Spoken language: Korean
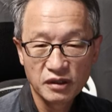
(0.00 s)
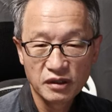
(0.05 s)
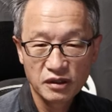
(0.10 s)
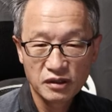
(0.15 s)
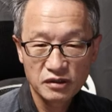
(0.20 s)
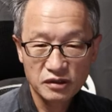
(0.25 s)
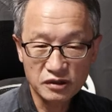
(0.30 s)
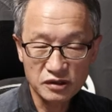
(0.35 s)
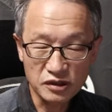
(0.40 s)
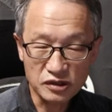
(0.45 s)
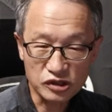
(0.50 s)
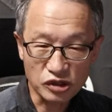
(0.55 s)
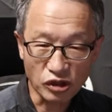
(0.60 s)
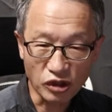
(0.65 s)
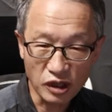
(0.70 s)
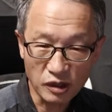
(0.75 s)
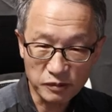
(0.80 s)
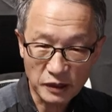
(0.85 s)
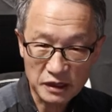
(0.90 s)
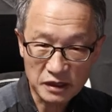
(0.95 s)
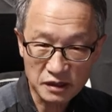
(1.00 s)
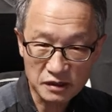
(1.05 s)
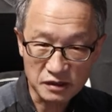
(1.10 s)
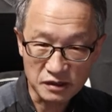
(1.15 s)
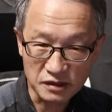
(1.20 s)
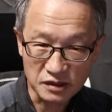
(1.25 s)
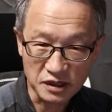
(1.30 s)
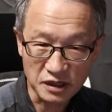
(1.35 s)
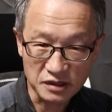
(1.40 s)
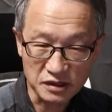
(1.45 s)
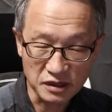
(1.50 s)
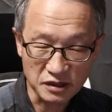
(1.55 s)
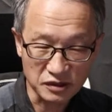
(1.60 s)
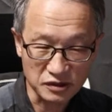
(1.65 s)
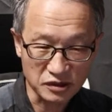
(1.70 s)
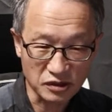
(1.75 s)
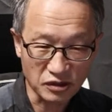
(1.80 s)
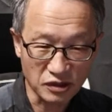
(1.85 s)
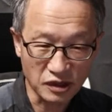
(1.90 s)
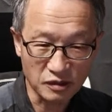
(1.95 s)
근데 서해바다는 그렇지 않잖아요.
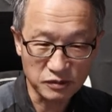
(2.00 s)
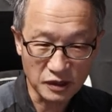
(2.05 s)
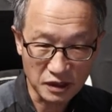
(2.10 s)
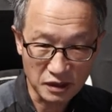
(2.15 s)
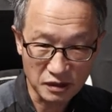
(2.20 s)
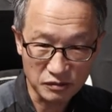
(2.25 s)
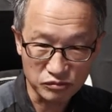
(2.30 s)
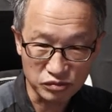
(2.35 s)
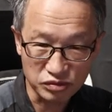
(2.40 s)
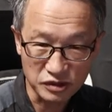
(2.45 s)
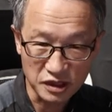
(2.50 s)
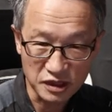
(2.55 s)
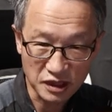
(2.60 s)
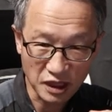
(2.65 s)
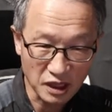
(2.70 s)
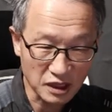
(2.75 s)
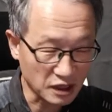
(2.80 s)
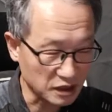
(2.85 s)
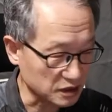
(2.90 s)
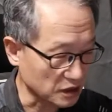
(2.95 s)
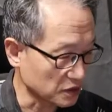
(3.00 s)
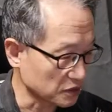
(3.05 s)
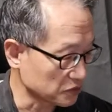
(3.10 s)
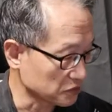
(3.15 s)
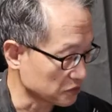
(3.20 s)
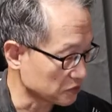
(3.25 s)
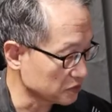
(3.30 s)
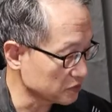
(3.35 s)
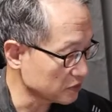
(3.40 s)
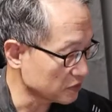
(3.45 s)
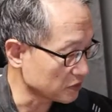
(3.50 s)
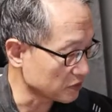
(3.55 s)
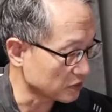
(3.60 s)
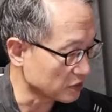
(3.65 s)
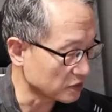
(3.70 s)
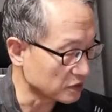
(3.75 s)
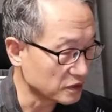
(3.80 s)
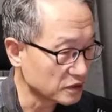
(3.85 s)
서해바다는 물이 탁 하잖아요. 예.